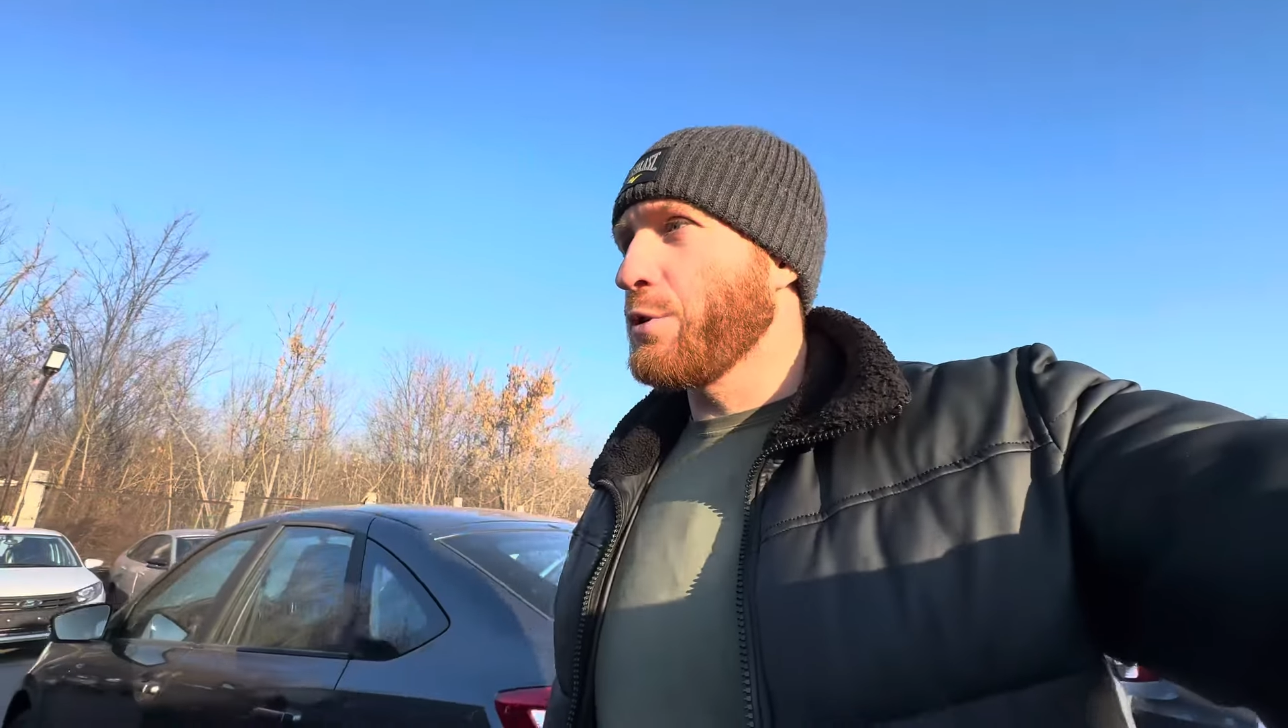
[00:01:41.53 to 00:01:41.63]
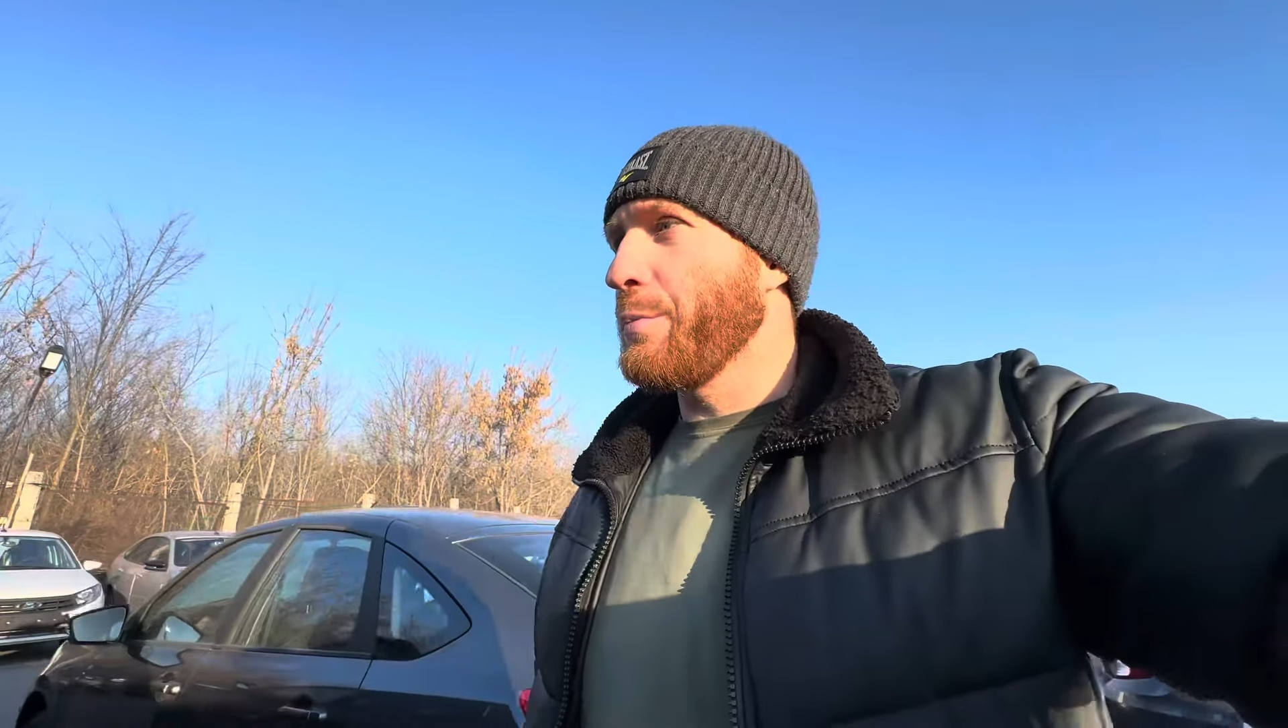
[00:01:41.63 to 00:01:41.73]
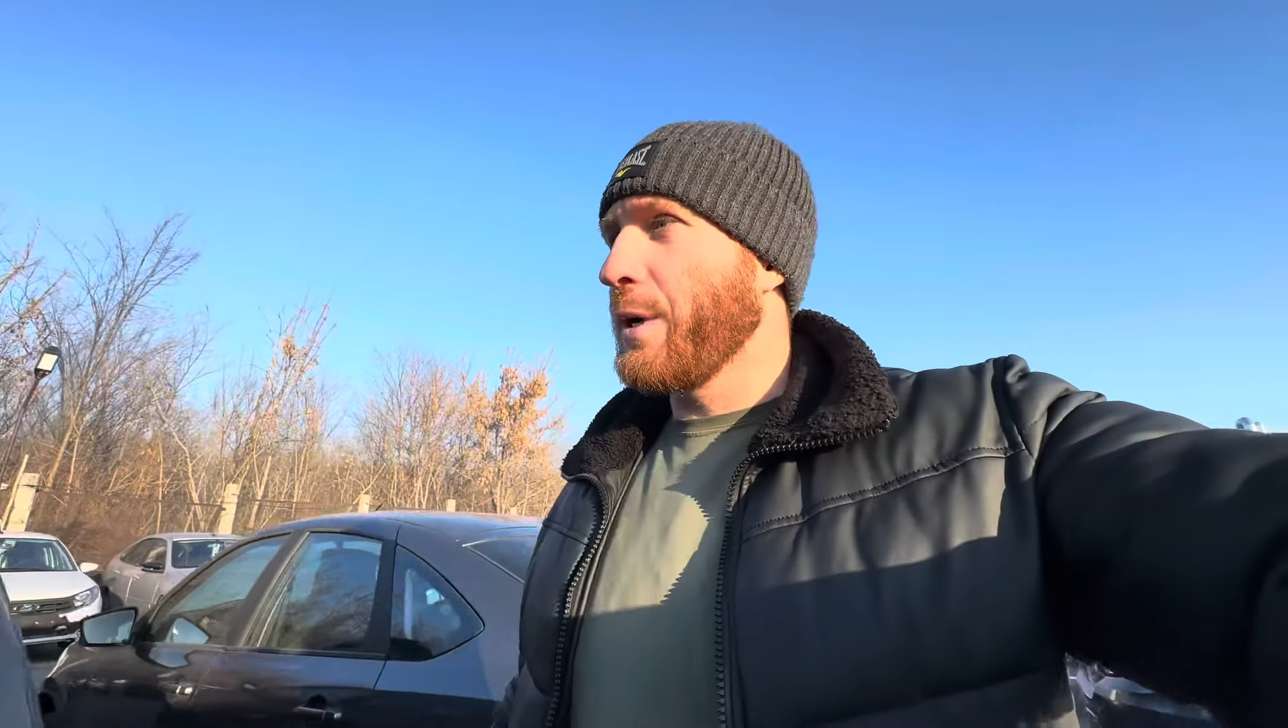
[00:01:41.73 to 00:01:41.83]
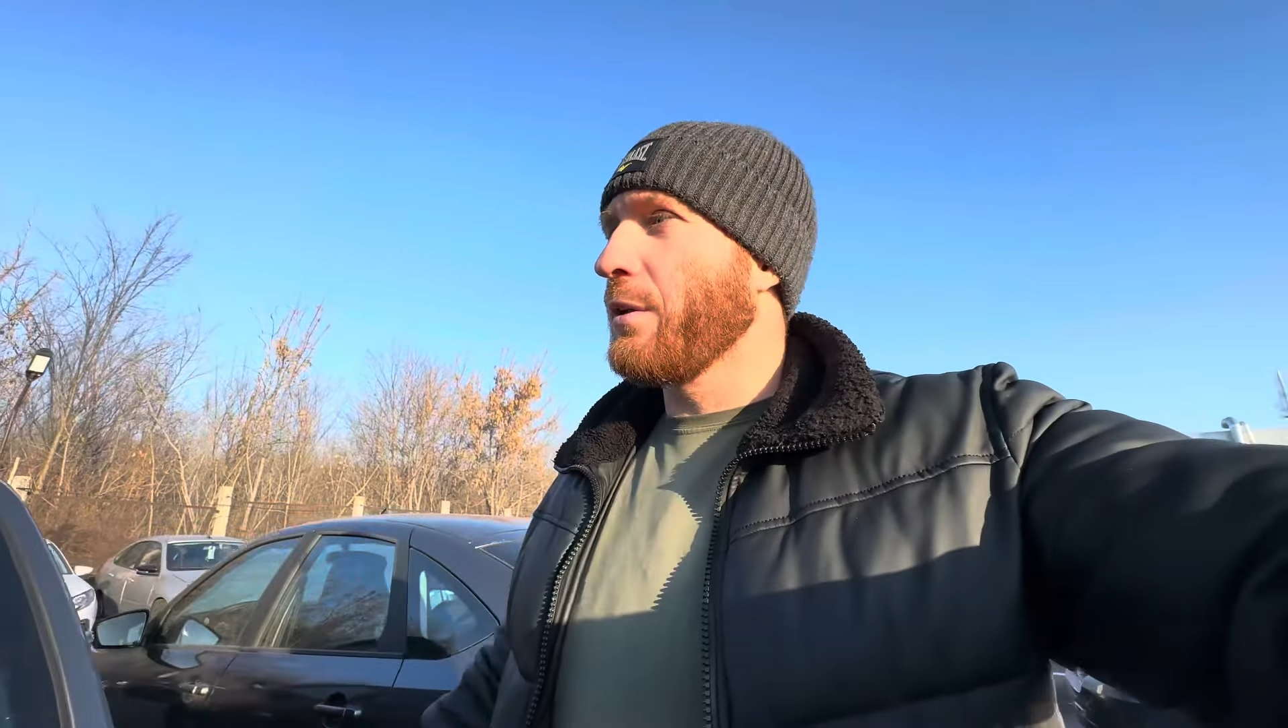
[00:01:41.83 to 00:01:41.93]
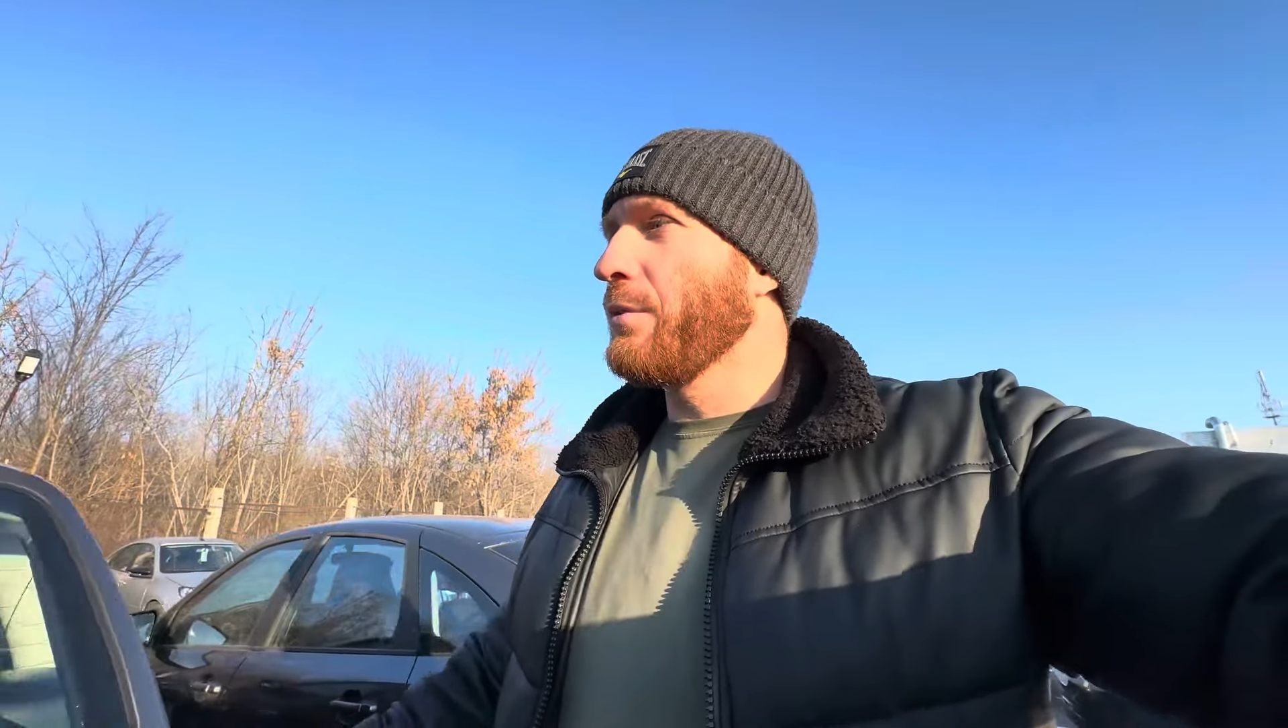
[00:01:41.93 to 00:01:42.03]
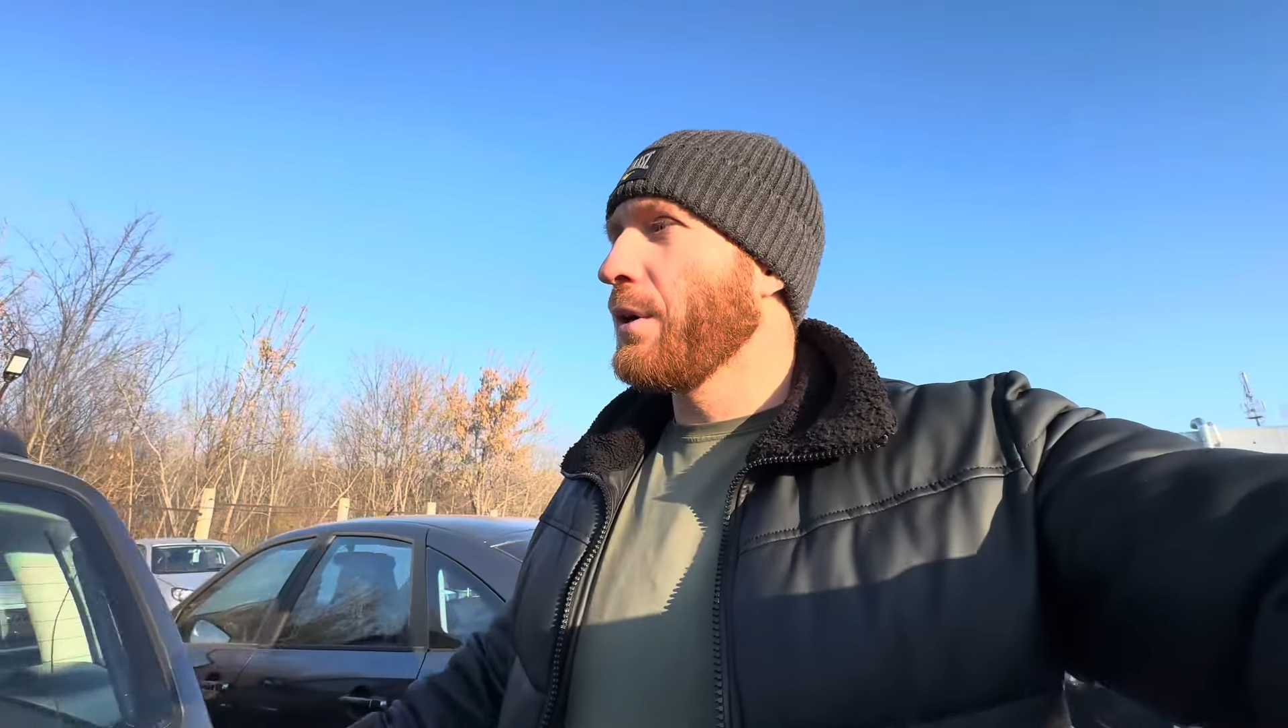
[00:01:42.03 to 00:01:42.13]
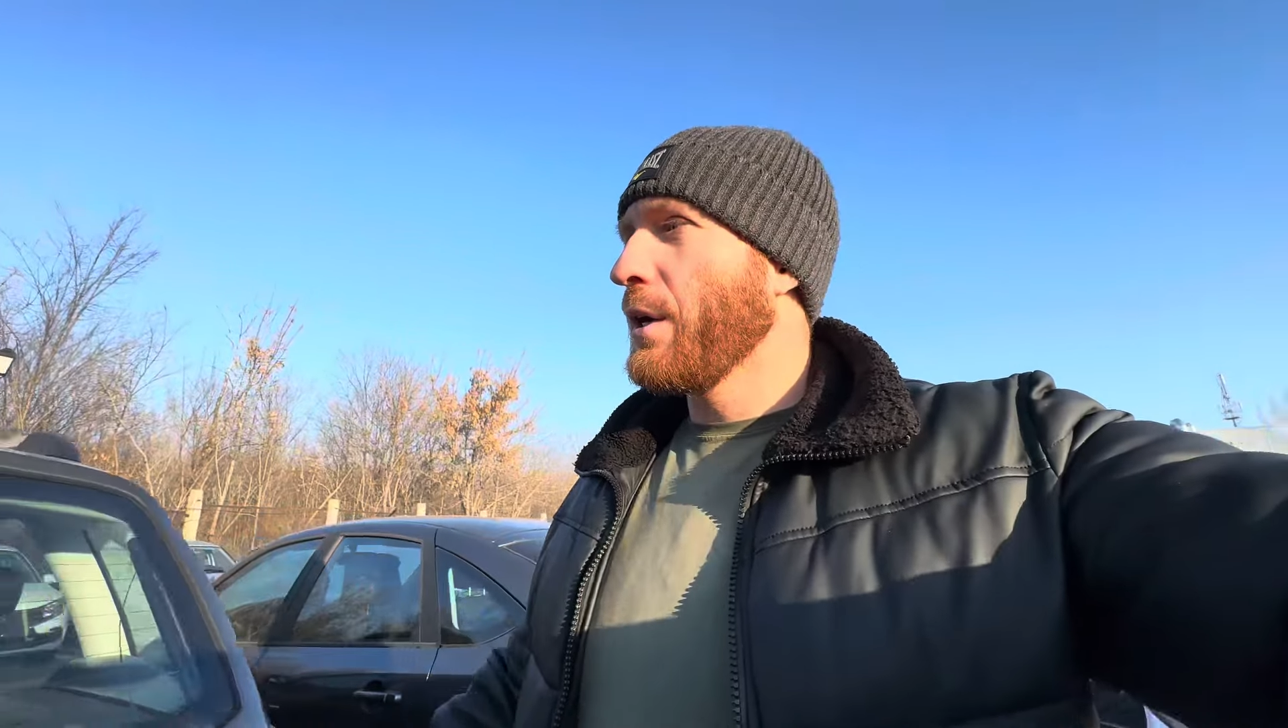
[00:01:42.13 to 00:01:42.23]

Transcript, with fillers: успехов.